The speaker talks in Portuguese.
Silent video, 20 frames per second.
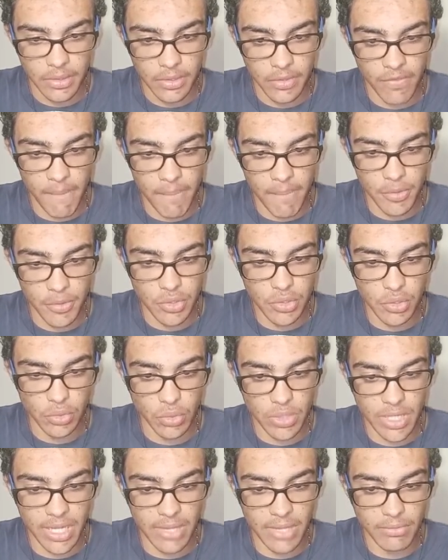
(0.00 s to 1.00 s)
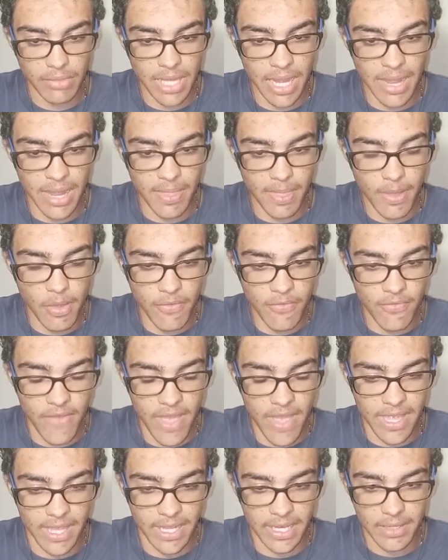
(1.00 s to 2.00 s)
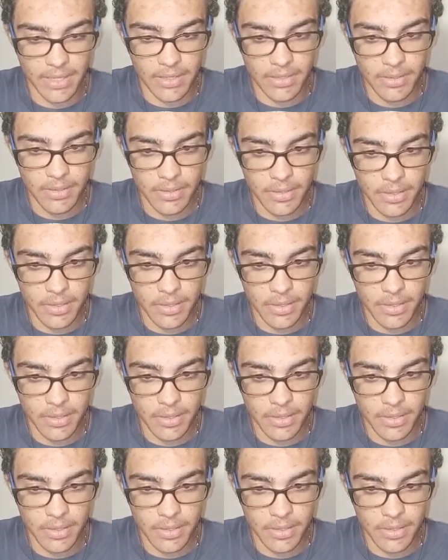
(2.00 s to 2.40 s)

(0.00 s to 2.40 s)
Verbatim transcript: Não venha por onde que eu tô querendo que ela não venha, né?